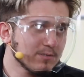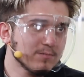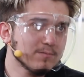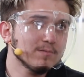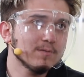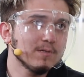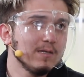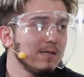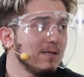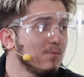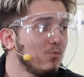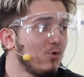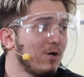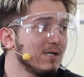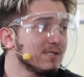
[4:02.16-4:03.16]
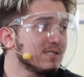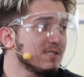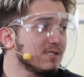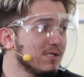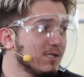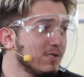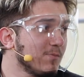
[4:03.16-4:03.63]
Muazzez o puanı.
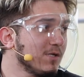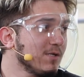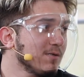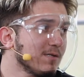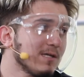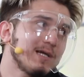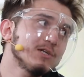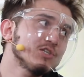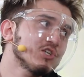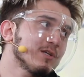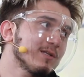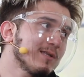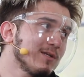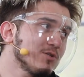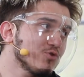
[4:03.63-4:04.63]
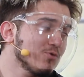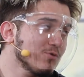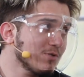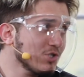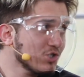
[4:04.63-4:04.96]
Muazzez Hanım'ın gerçekten çok